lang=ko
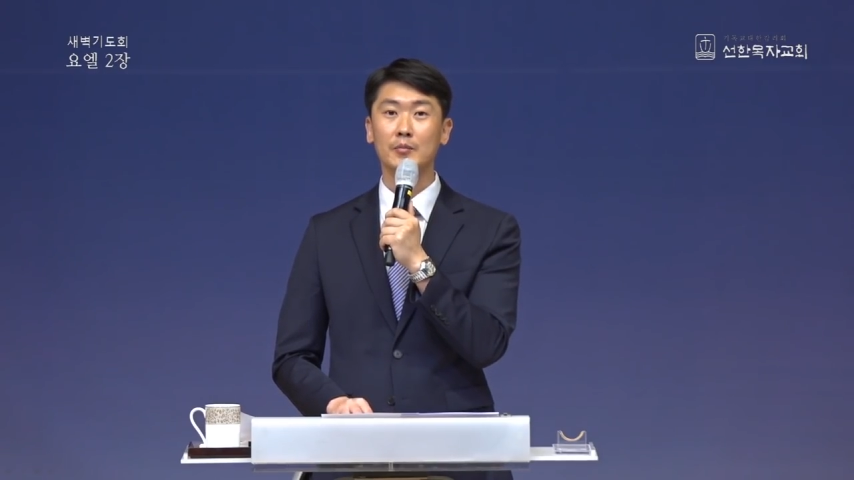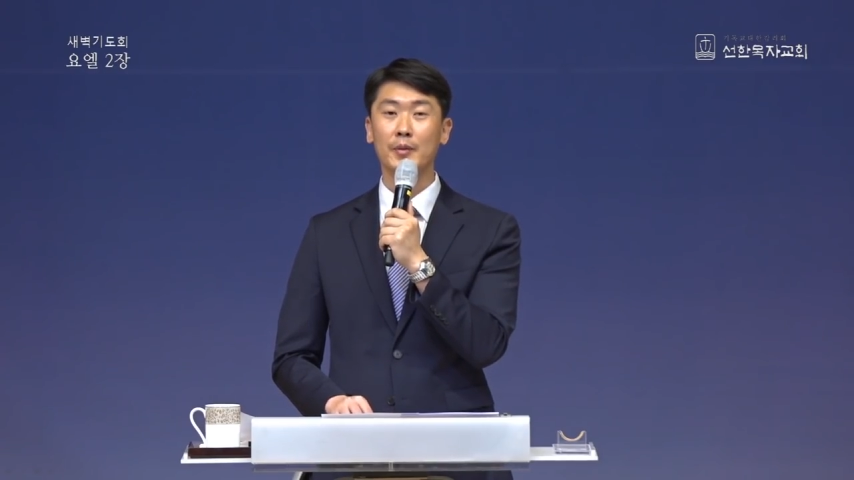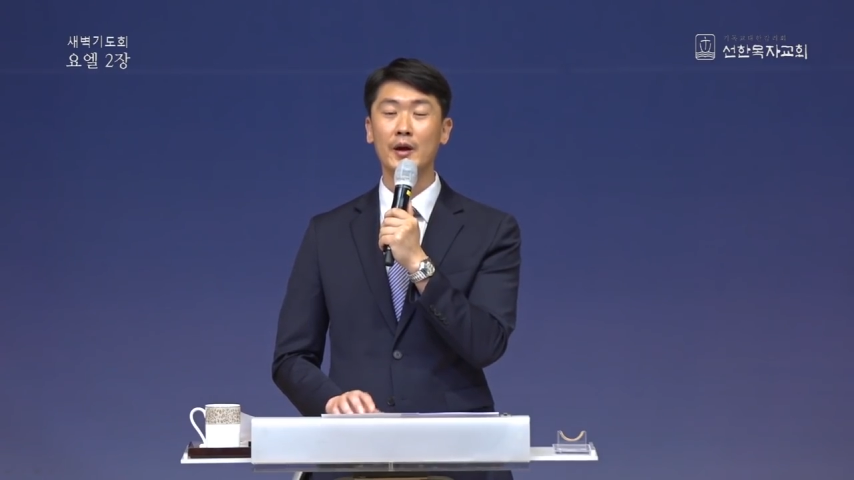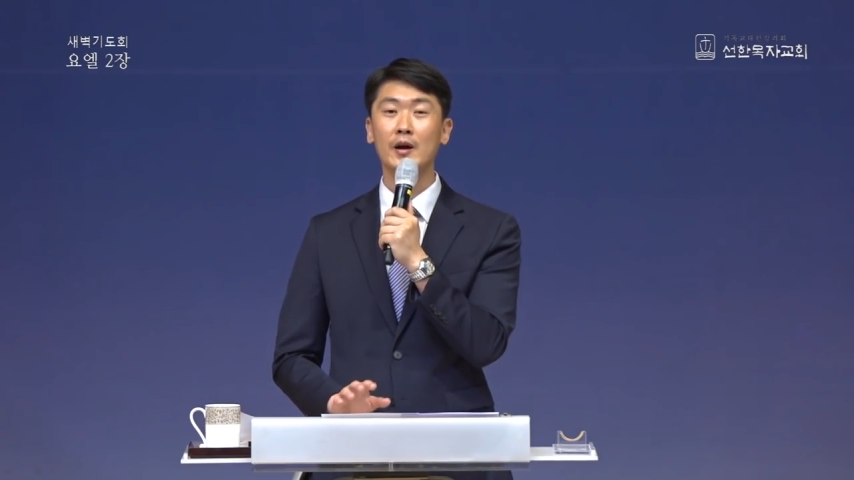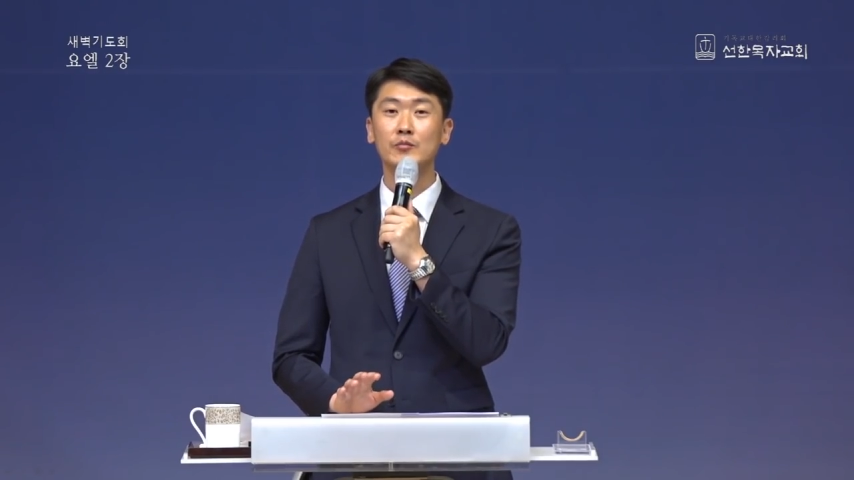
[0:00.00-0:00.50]

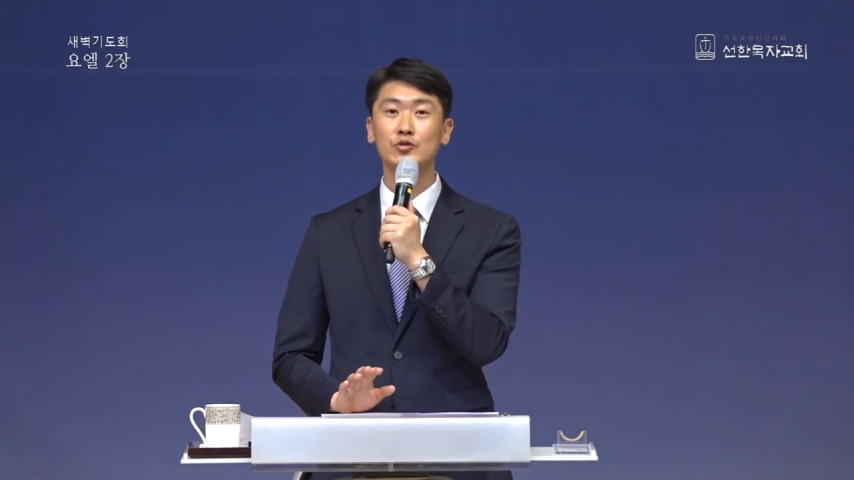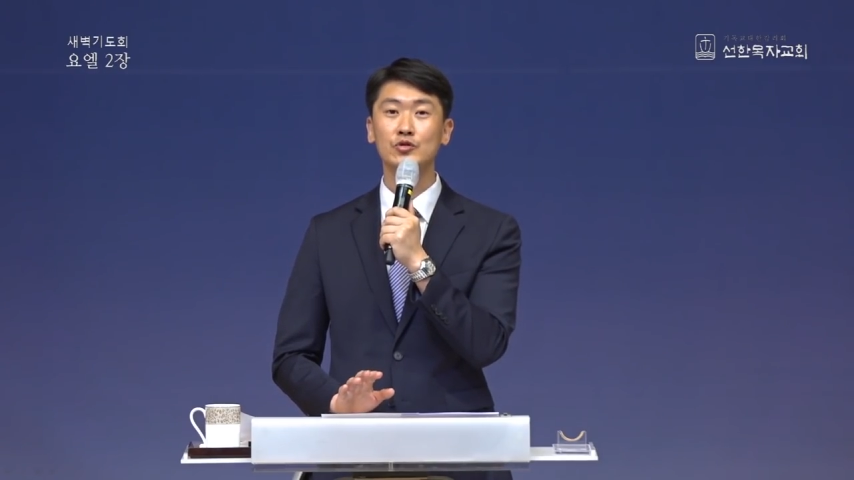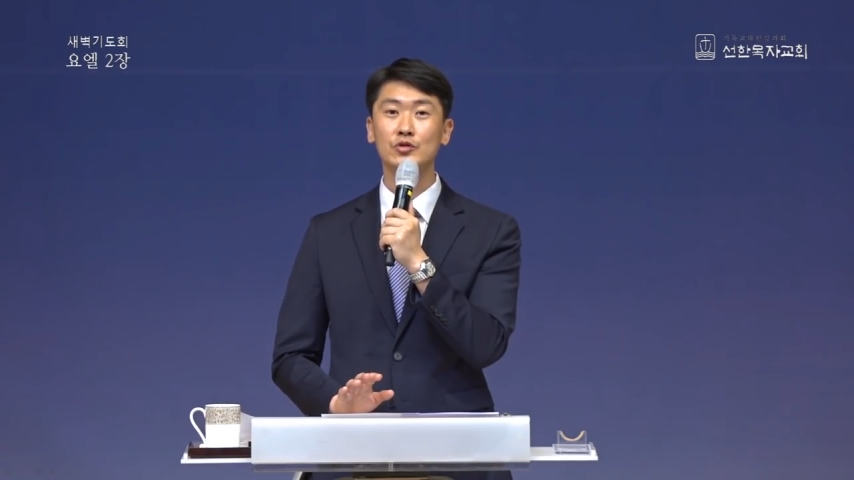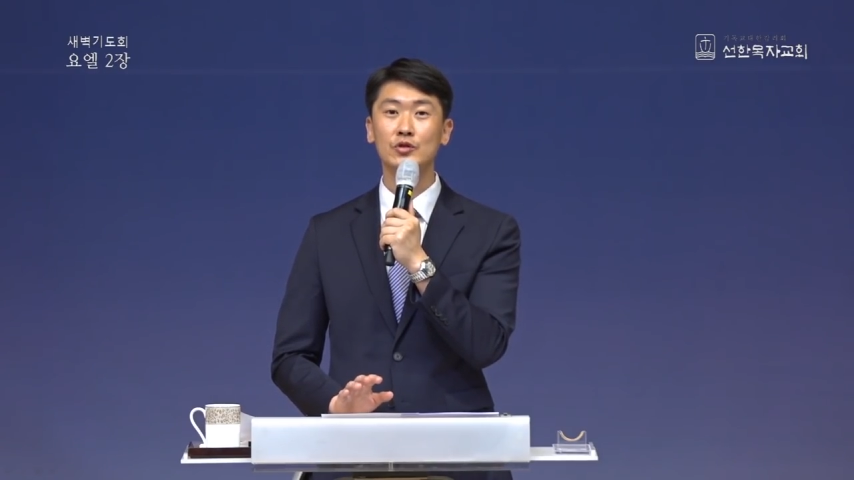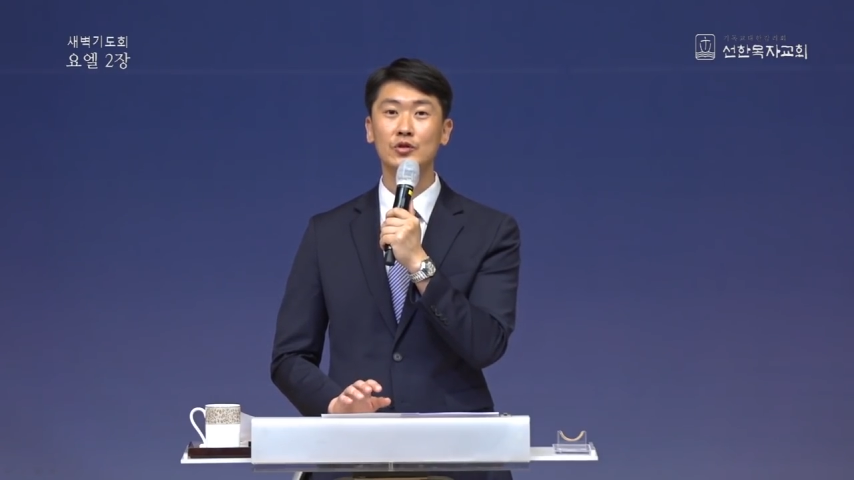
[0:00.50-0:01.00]
폐암
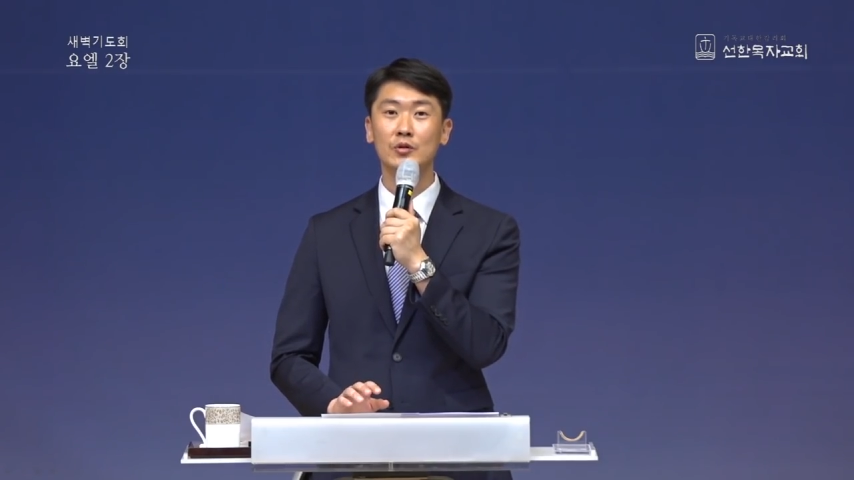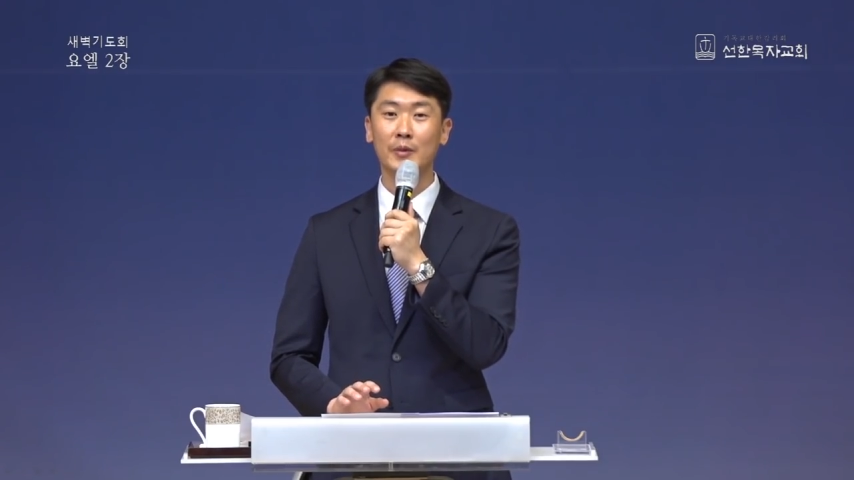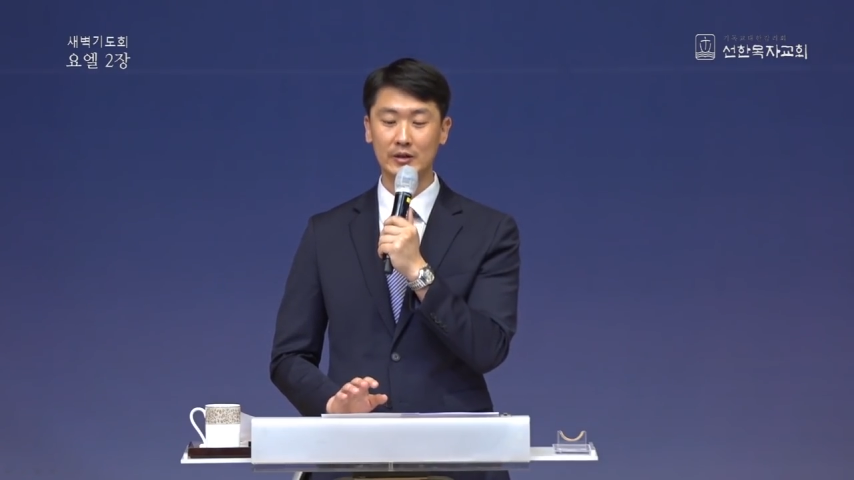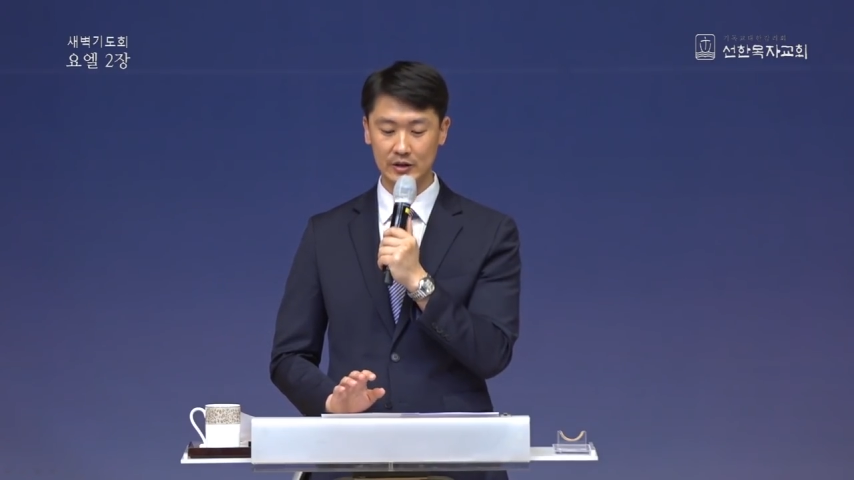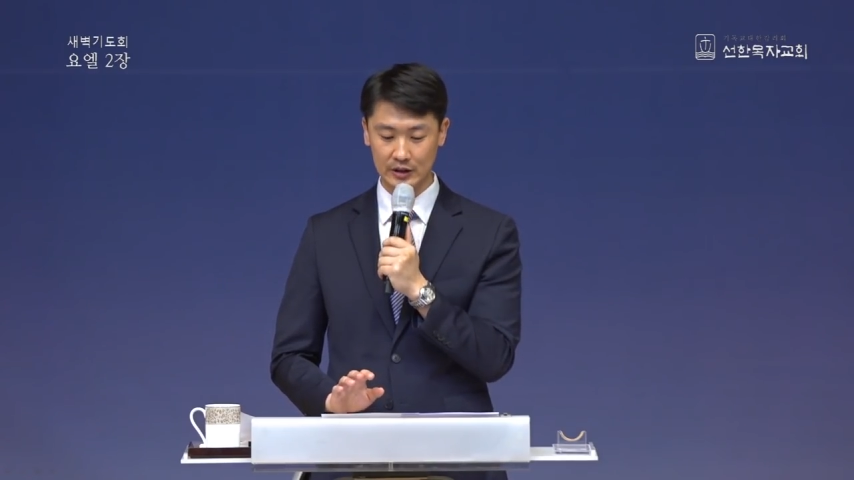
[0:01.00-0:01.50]
수술을
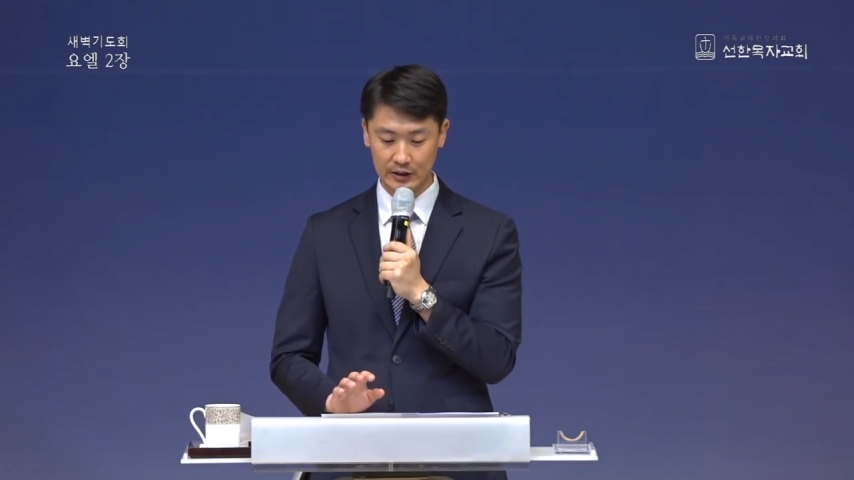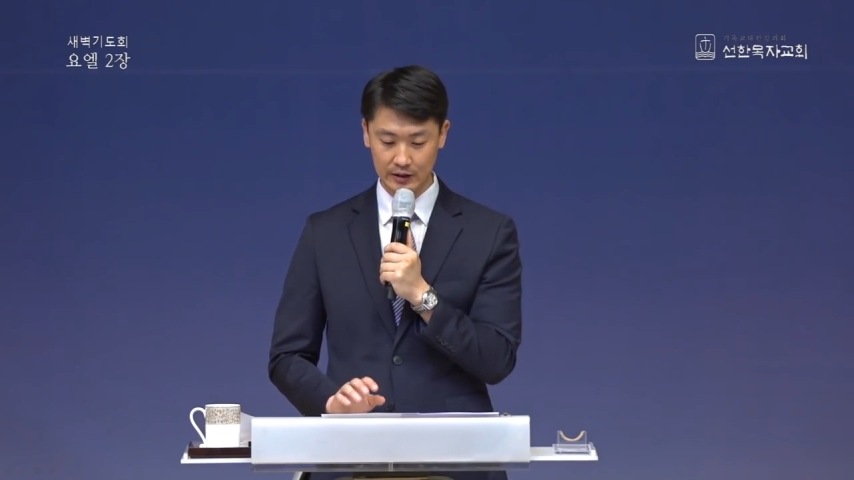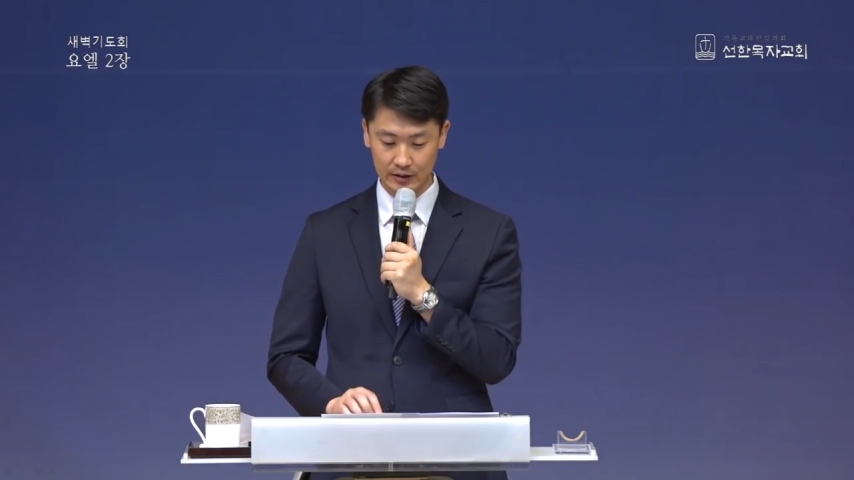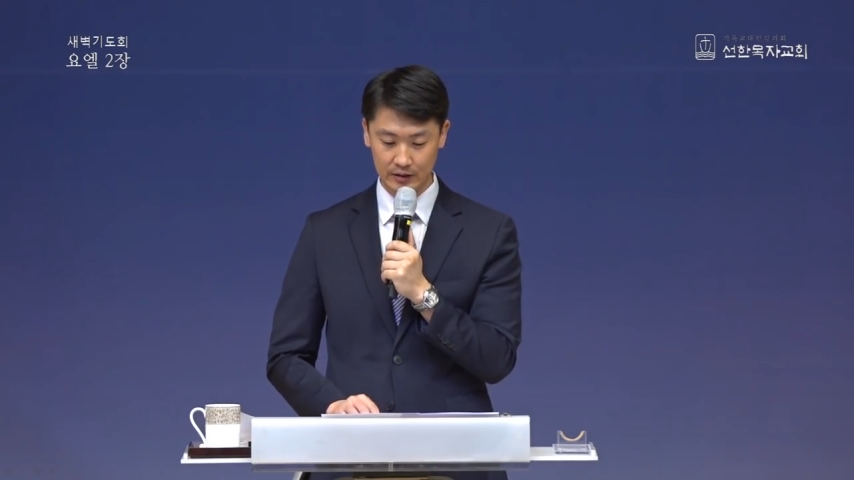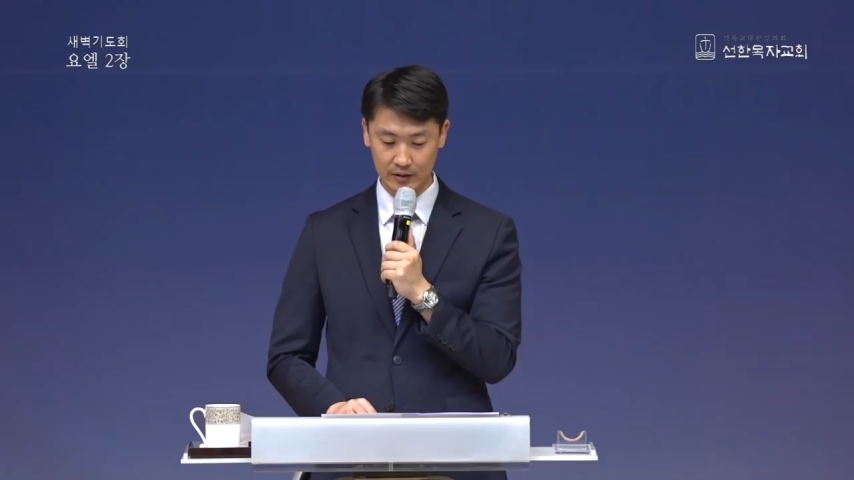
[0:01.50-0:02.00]

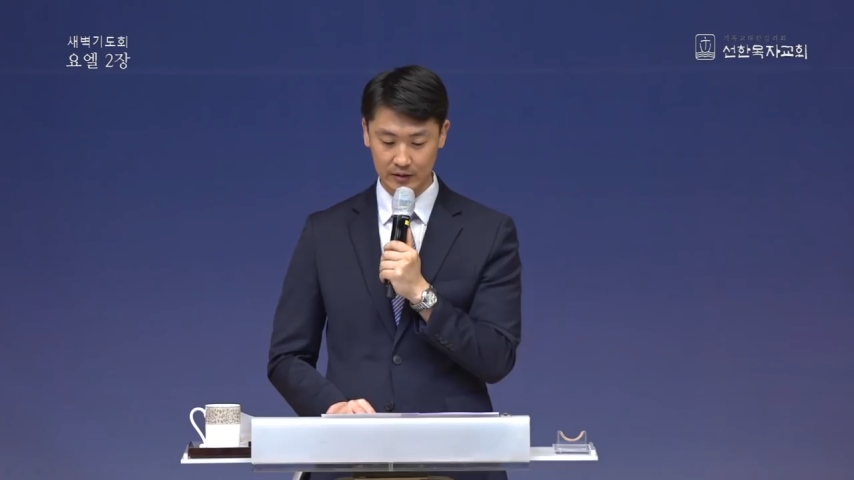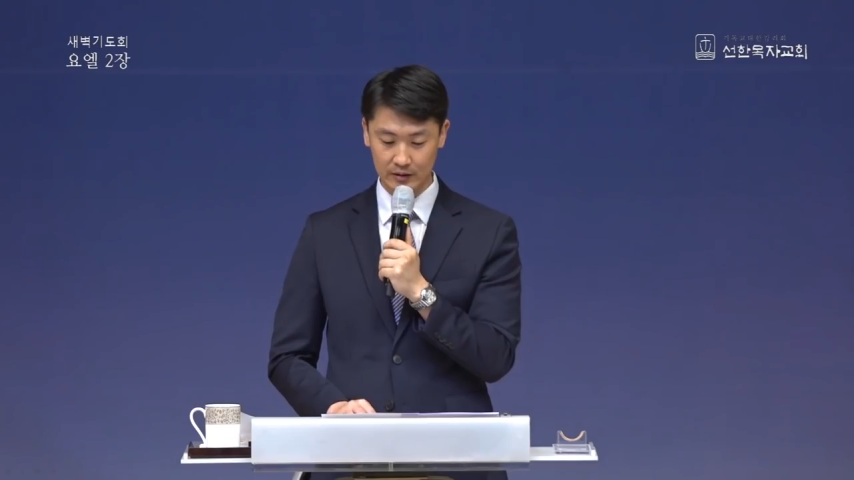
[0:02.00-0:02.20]
받으시는